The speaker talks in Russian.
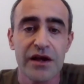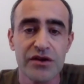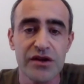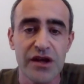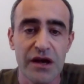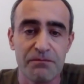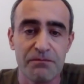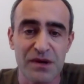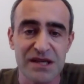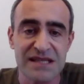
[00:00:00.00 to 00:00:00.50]

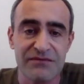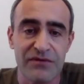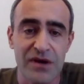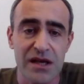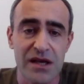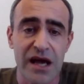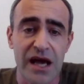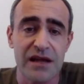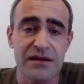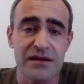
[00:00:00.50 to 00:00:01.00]
не
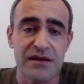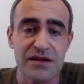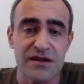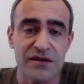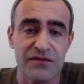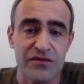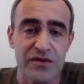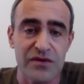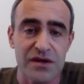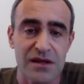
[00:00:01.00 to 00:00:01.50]
позволяет
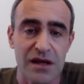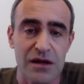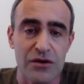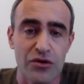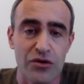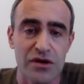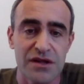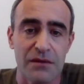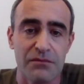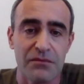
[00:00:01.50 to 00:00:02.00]
этим
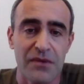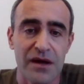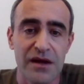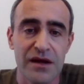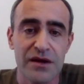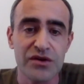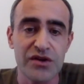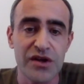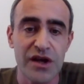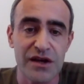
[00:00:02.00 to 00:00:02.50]
вертолетам
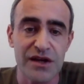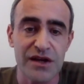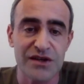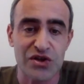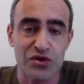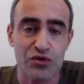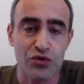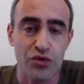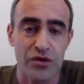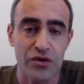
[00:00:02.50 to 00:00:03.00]
не
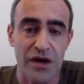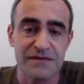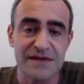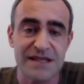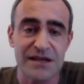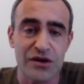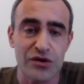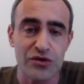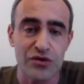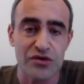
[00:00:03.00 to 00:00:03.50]
рискуя
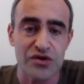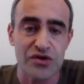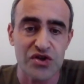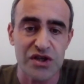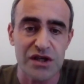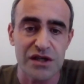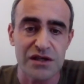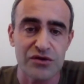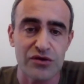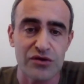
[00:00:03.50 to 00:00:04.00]
всерьез
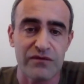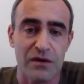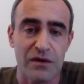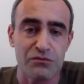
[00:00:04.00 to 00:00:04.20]
жизнью, во